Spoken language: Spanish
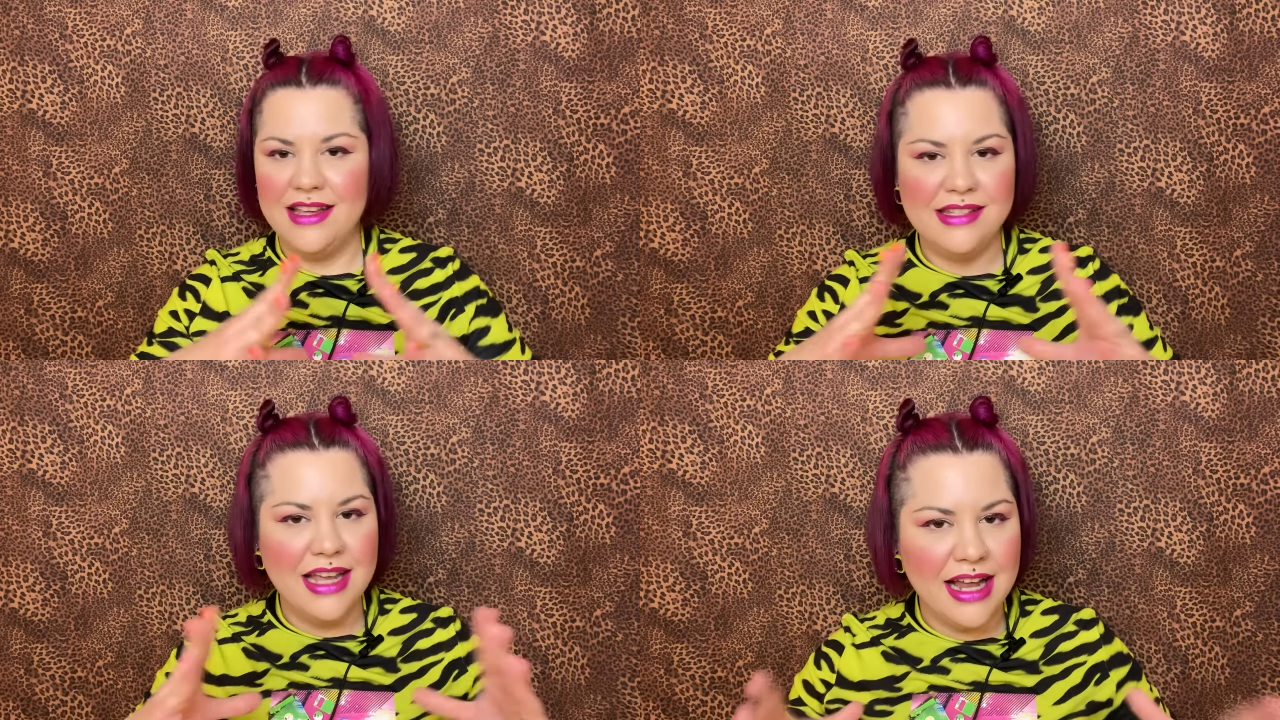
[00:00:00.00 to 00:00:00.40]

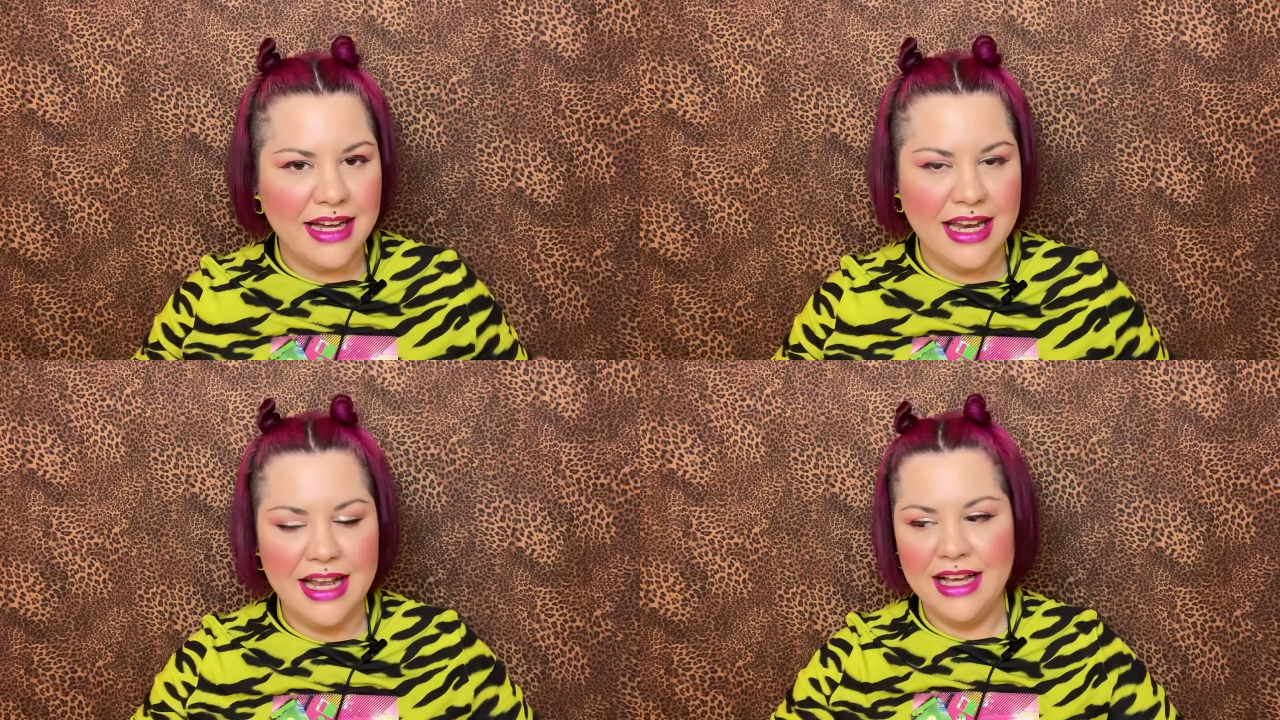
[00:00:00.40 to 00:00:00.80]
ese ylang
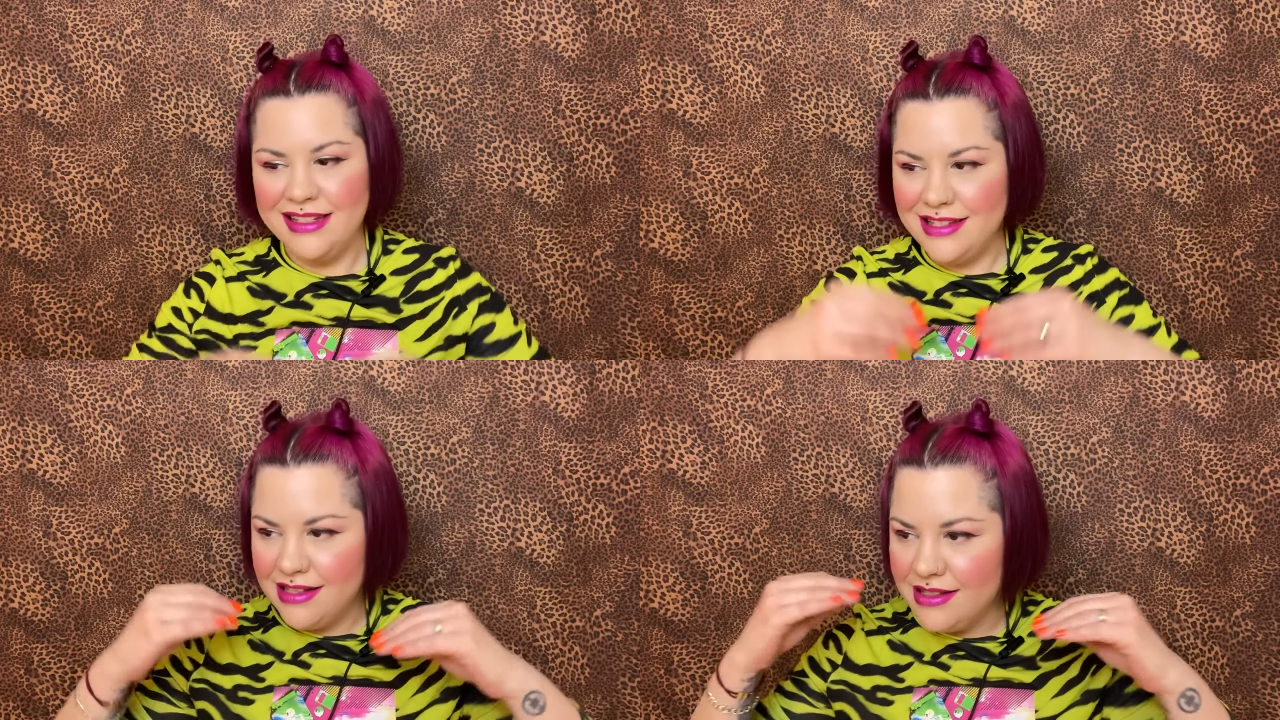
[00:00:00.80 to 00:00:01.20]
ylang y
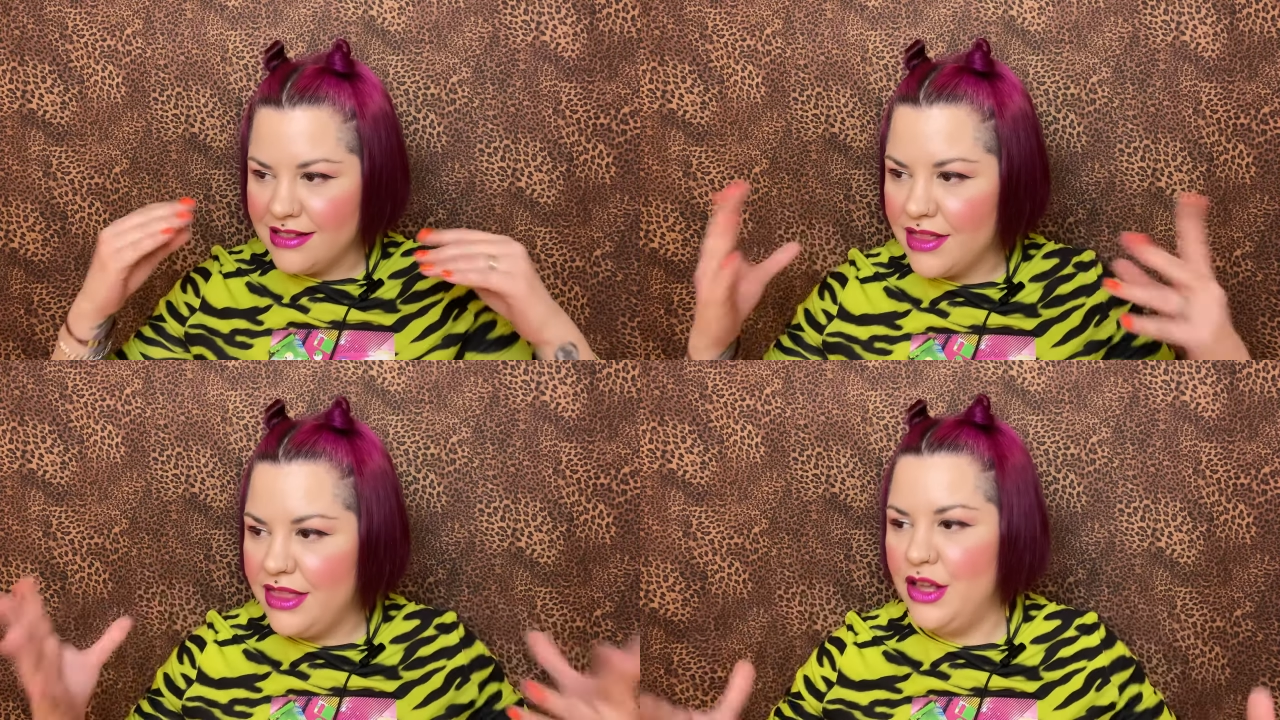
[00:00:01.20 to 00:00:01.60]
esa
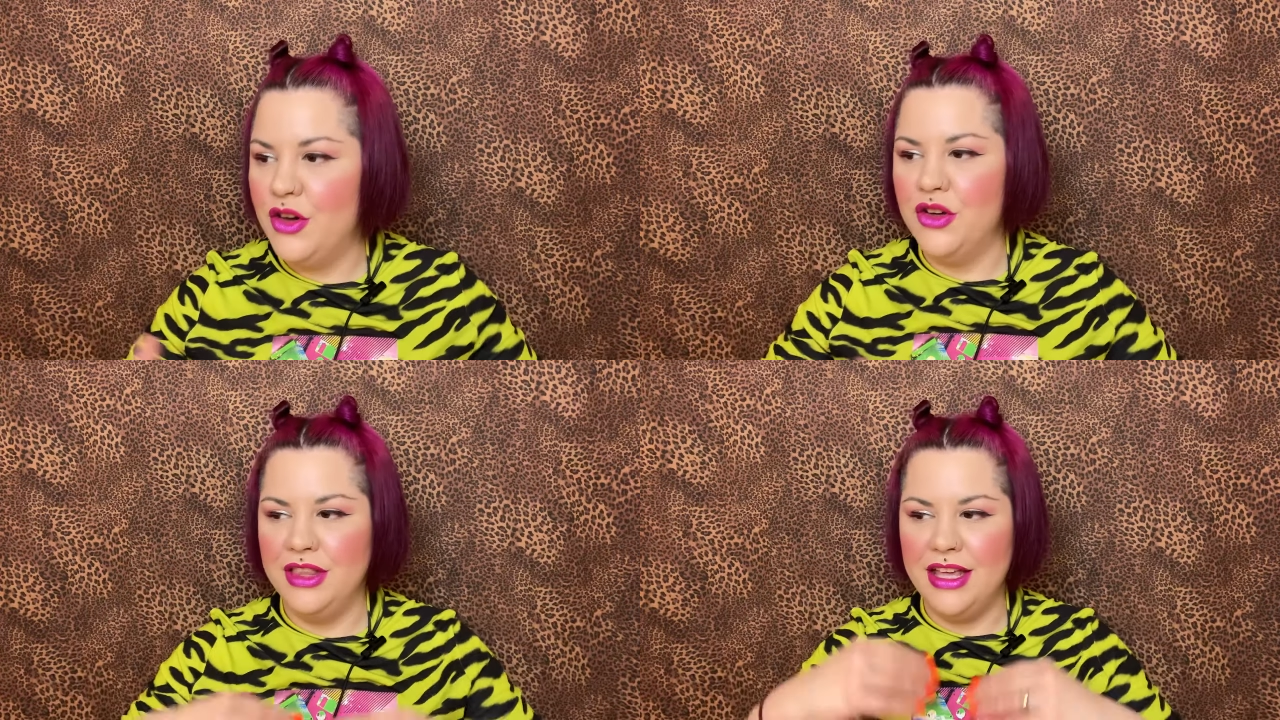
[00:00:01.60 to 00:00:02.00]

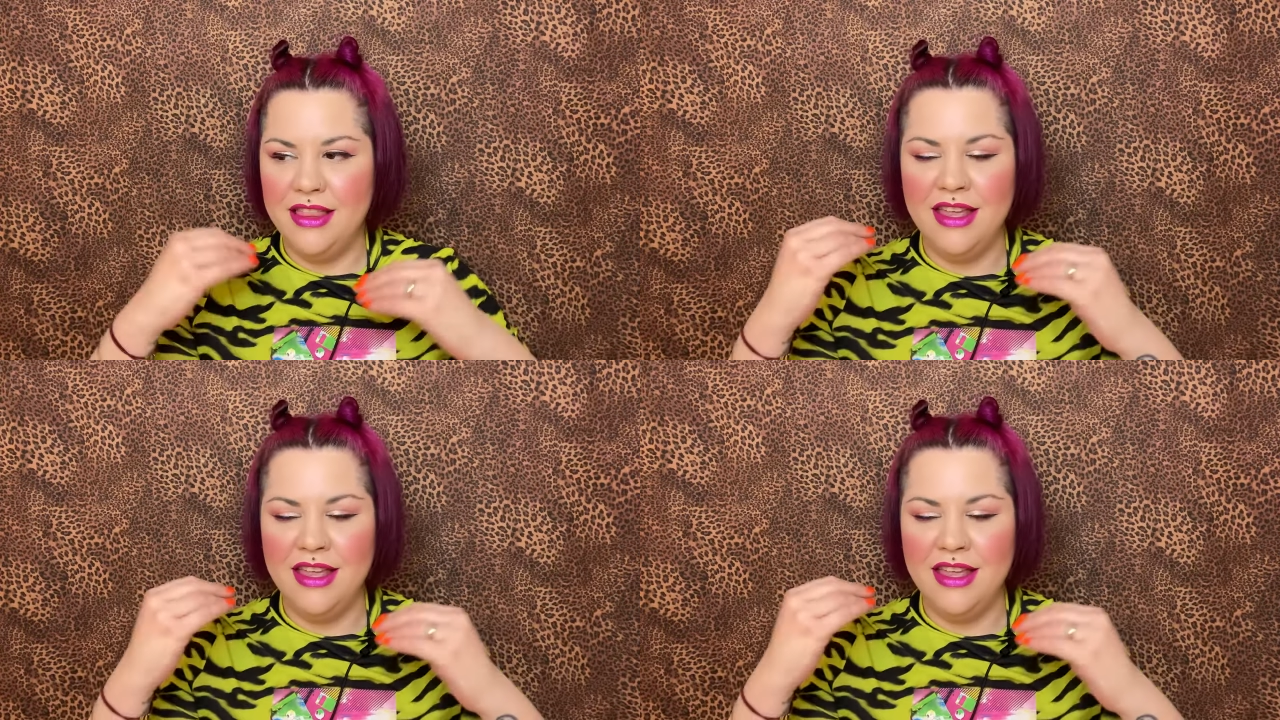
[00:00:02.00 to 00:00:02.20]
sensación de,